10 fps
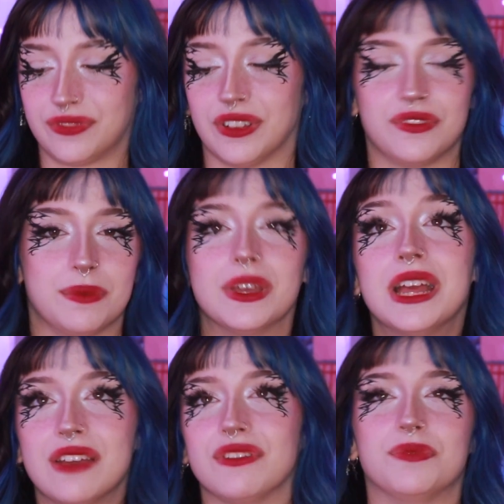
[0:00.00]
Enfin, je,
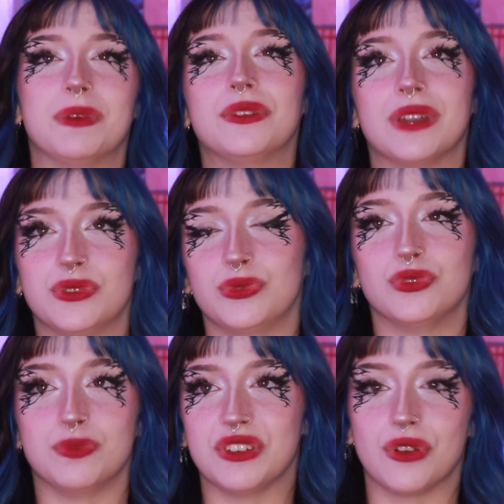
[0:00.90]
enfin, pas dans la
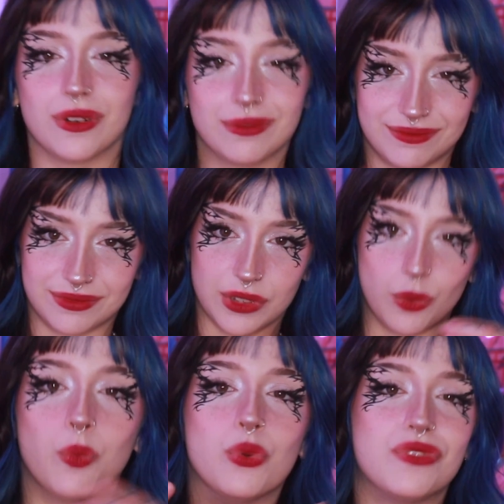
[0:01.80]
sauce, mais genre
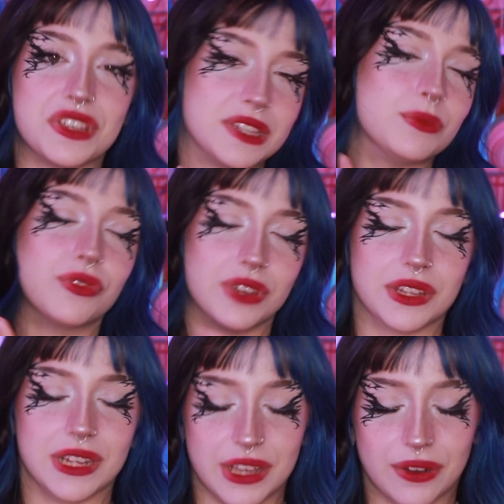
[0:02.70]
on peut facilement faire
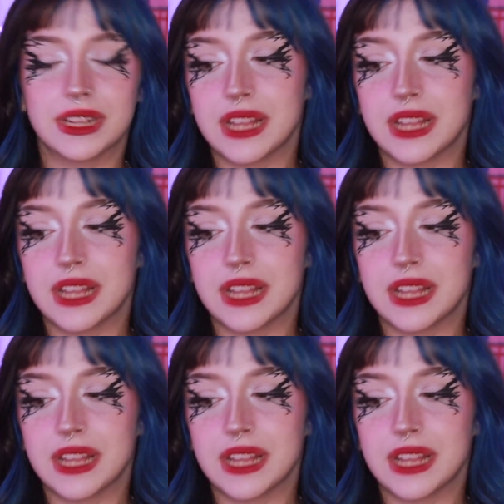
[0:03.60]
des liens.